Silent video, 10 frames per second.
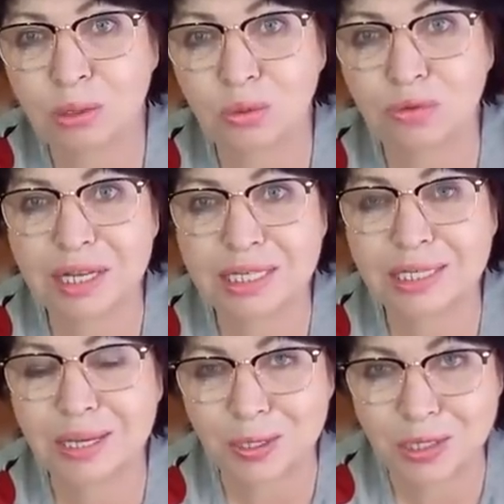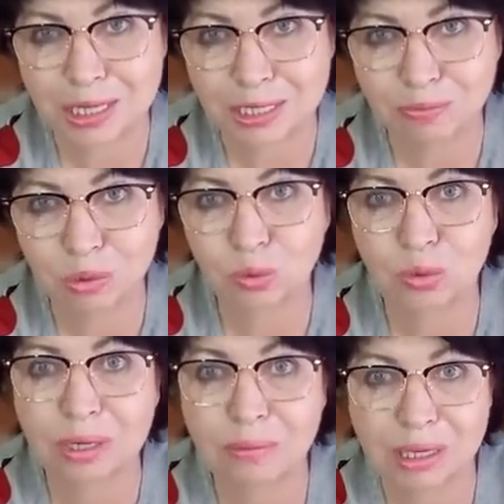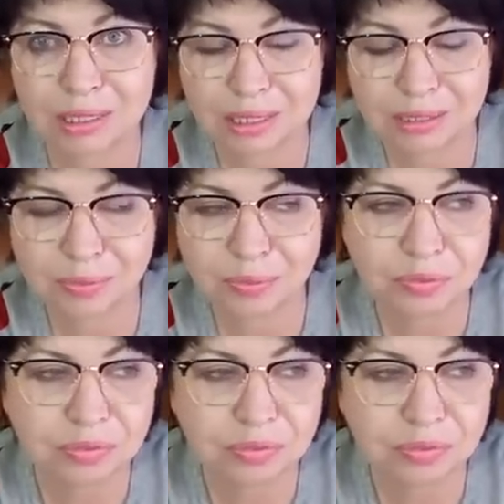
минут 20-30, вот туда-обратно.